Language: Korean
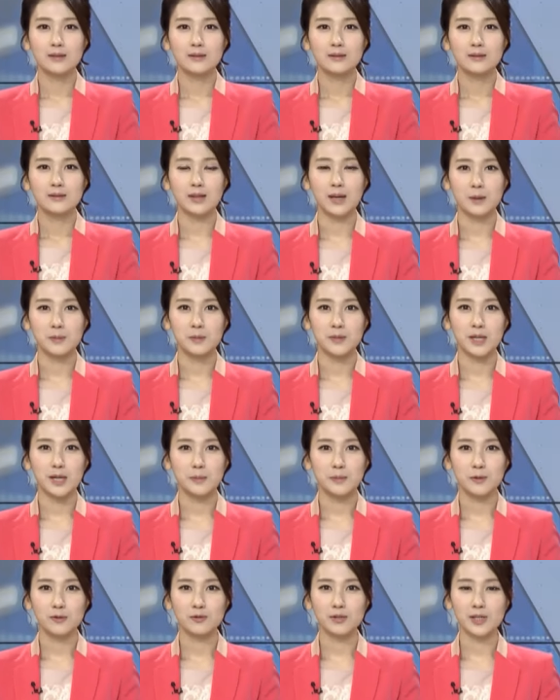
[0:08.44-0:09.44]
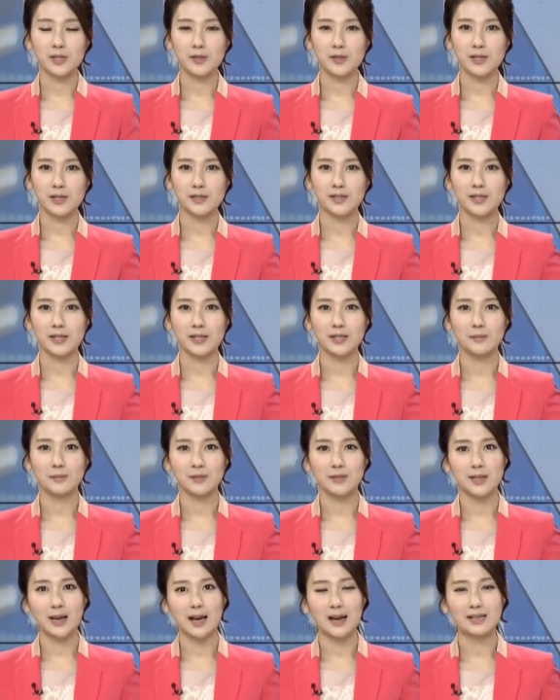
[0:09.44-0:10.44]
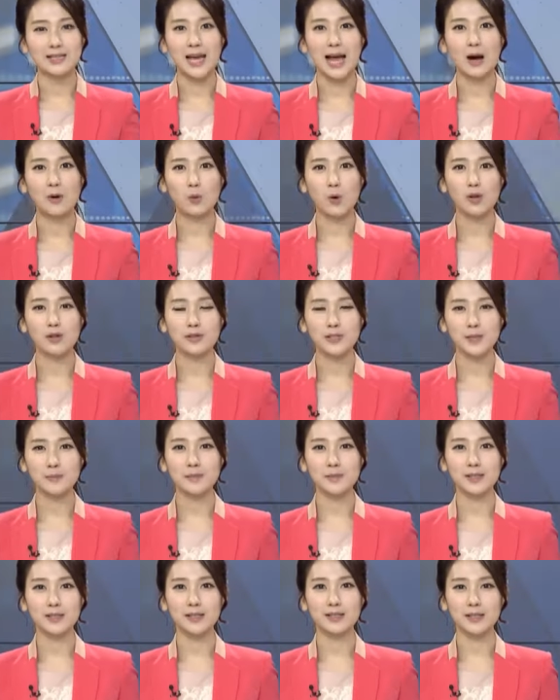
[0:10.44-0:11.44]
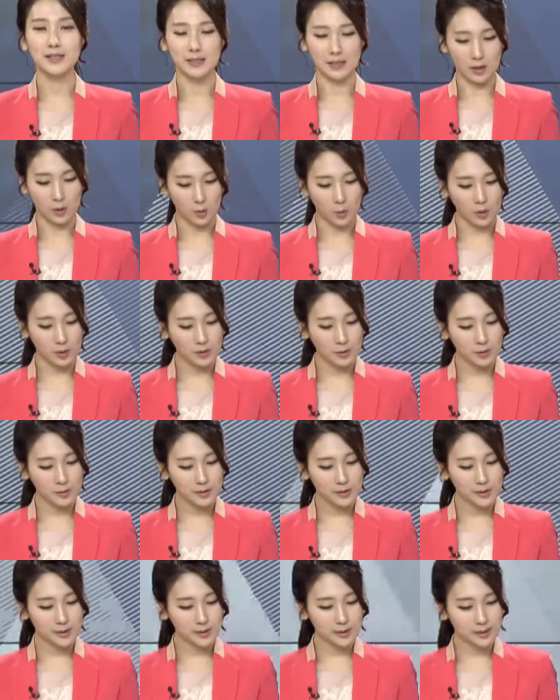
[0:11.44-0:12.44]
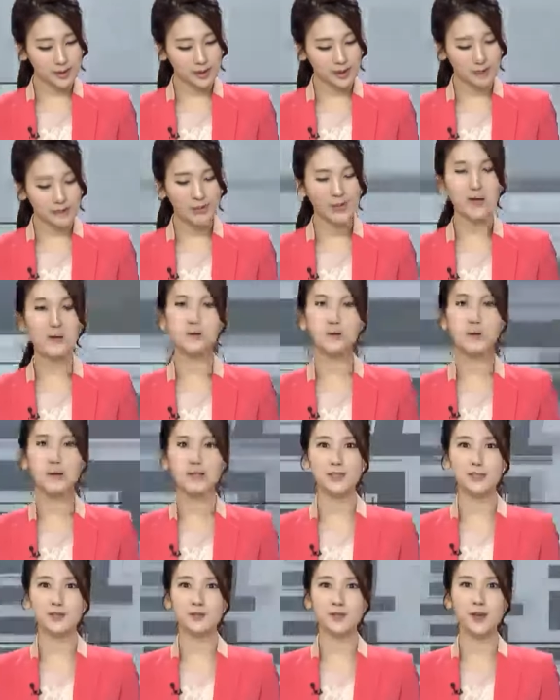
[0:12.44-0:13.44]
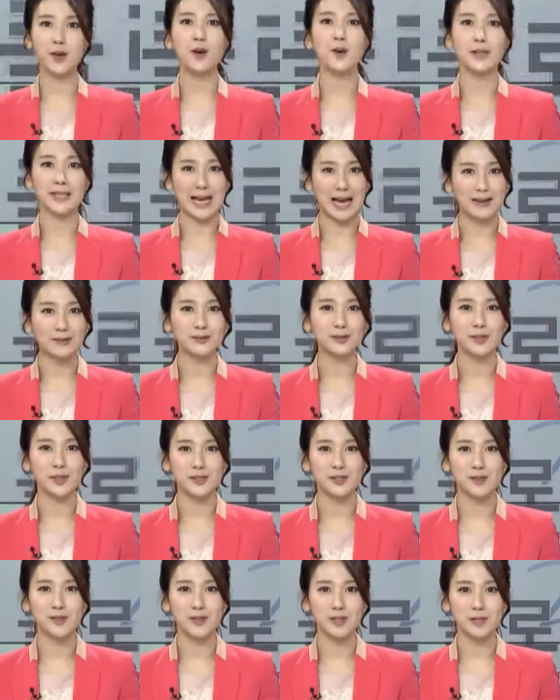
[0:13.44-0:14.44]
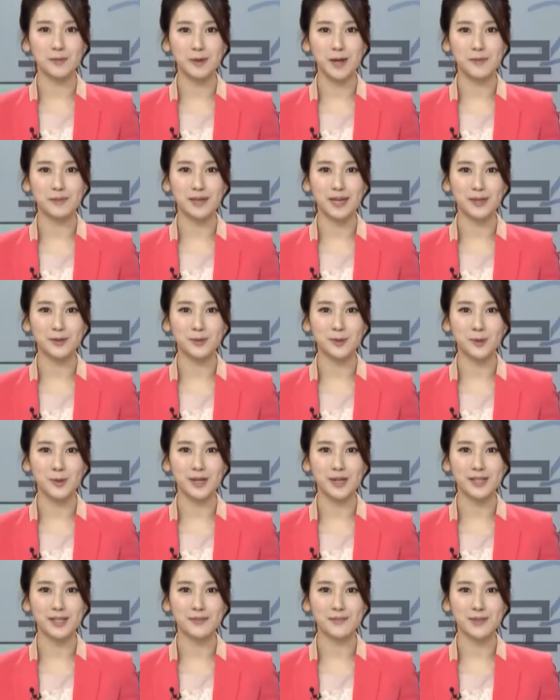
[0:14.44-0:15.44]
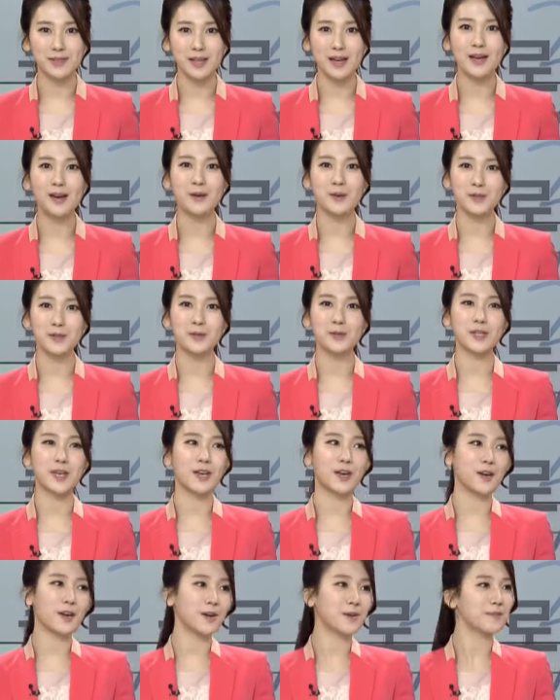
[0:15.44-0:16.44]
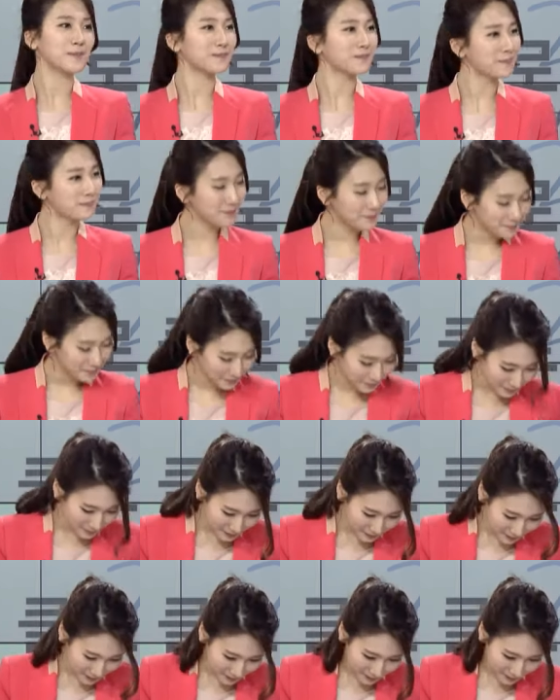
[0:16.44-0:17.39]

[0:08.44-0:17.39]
네, VIP 투자 전략 시간입니다. 4월 17일 월요일 시장 함께하고 계시고요. 양우석 해설위원님과 함께하도록 하겠습니다. 어서 오세요. 네, 안녕하십니까. 네,